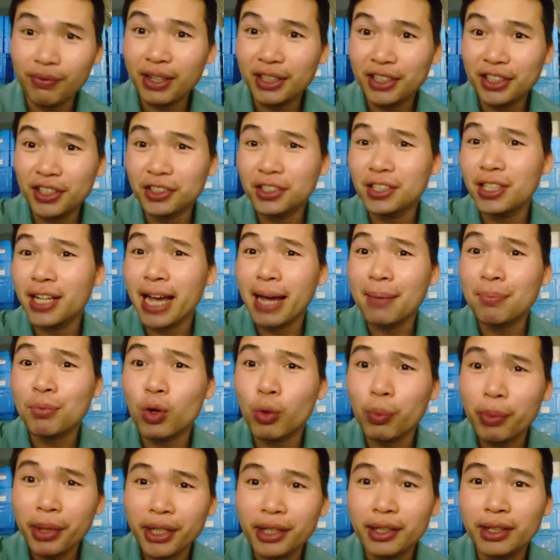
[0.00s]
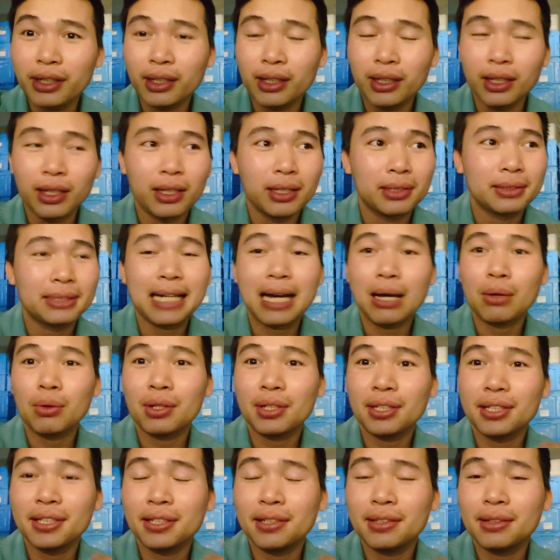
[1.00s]
và những đứa em của mình á
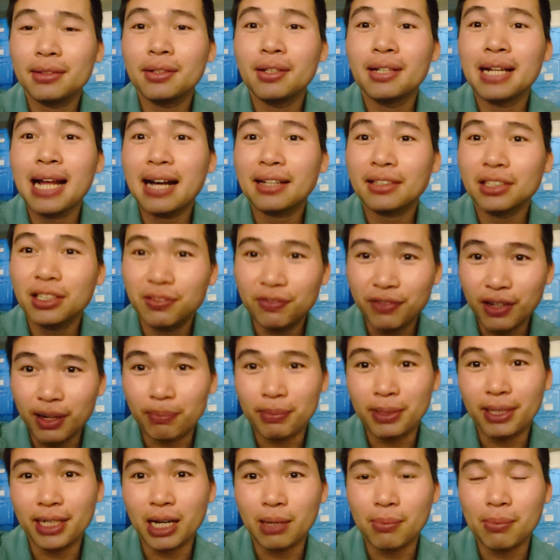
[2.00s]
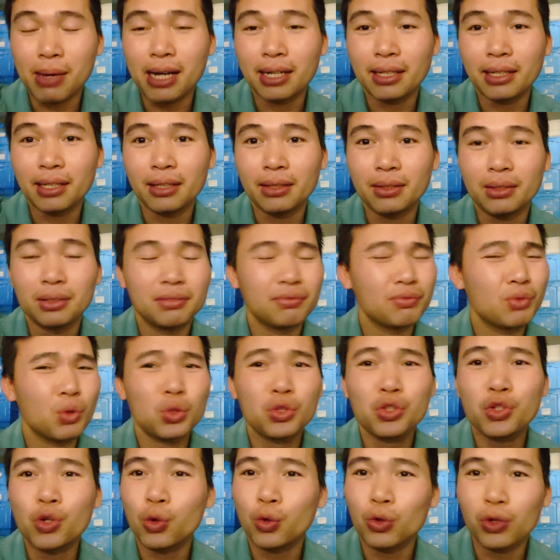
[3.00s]
nào là đi đơn hàng thực phẩm này các bạn này
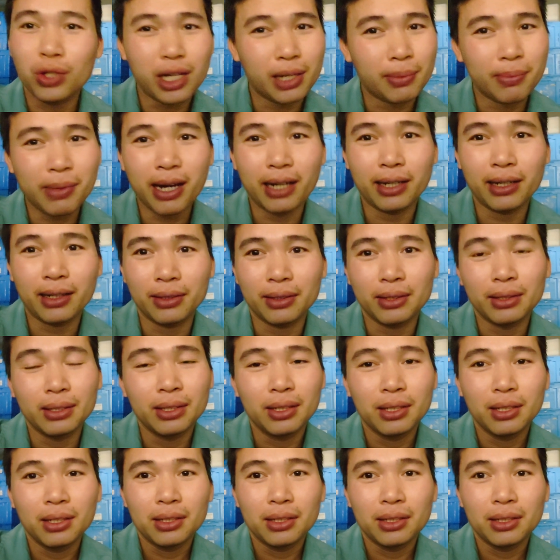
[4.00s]
vô số luôn các bạn ạ